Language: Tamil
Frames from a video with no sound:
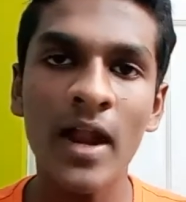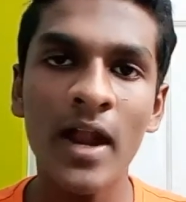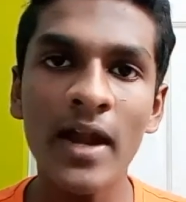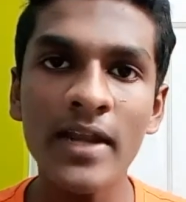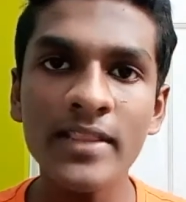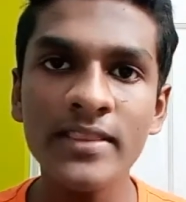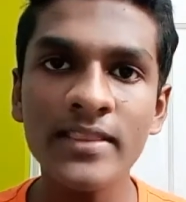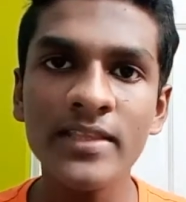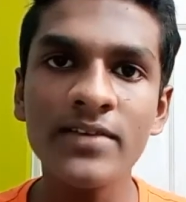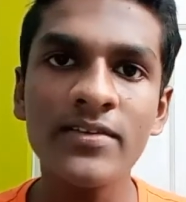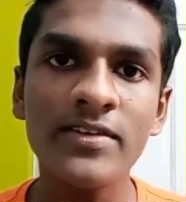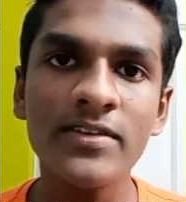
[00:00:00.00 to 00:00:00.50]

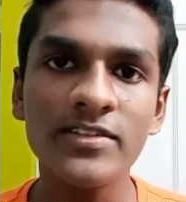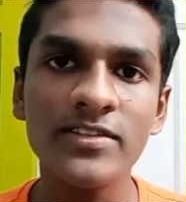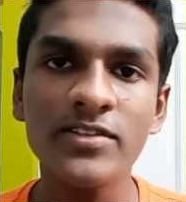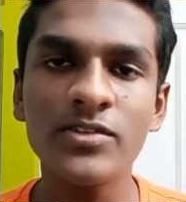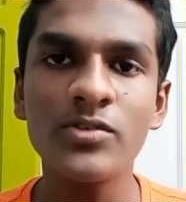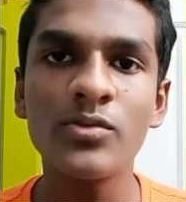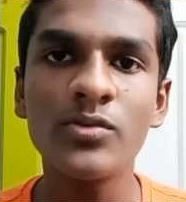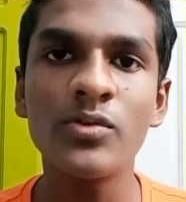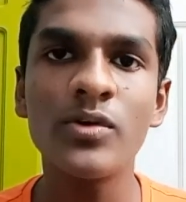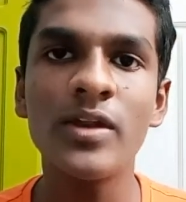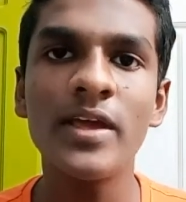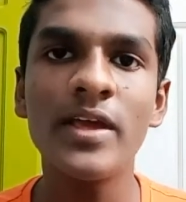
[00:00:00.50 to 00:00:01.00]
அடுத்த
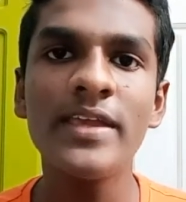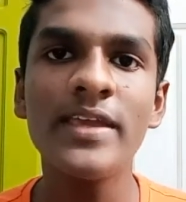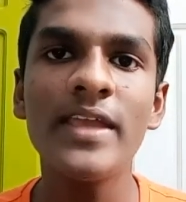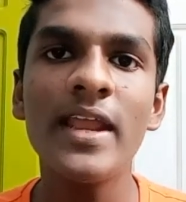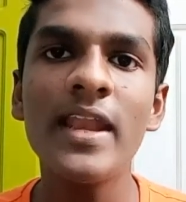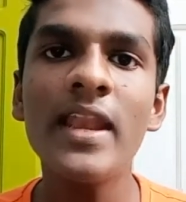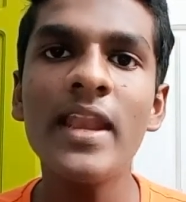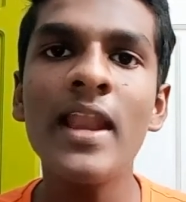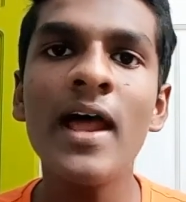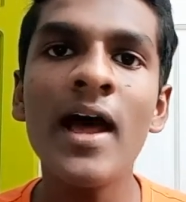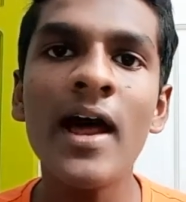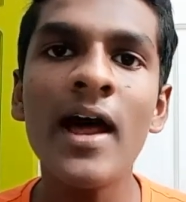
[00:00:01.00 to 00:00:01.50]
வருஷத்துக்குள்ளே
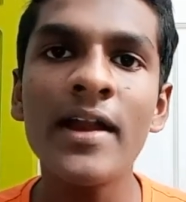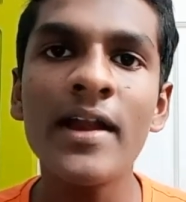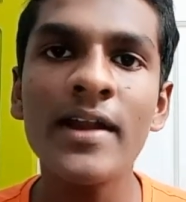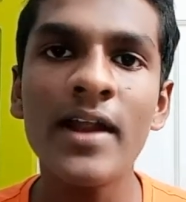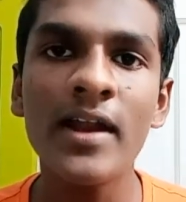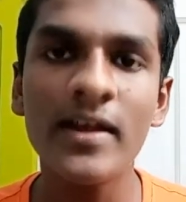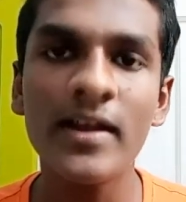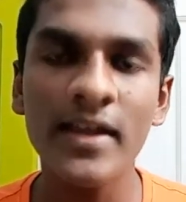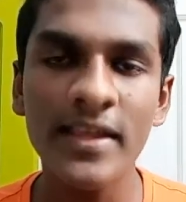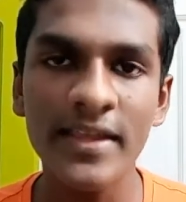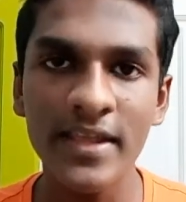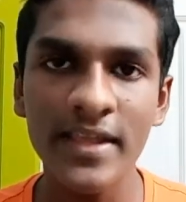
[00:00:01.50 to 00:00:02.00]
எல்லா
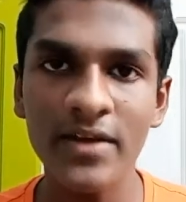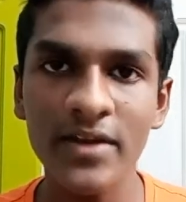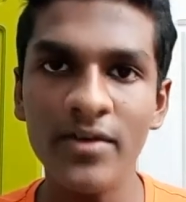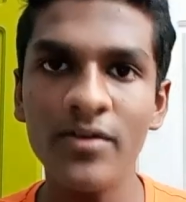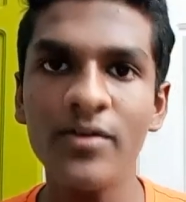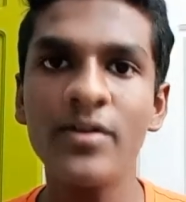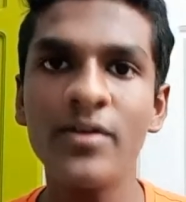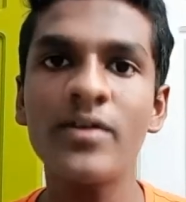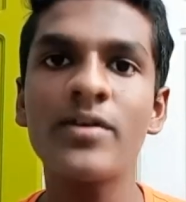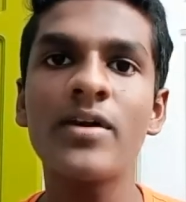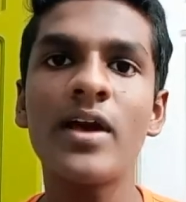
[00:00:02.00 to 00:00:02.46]
நாட்டிலையும் என்னோட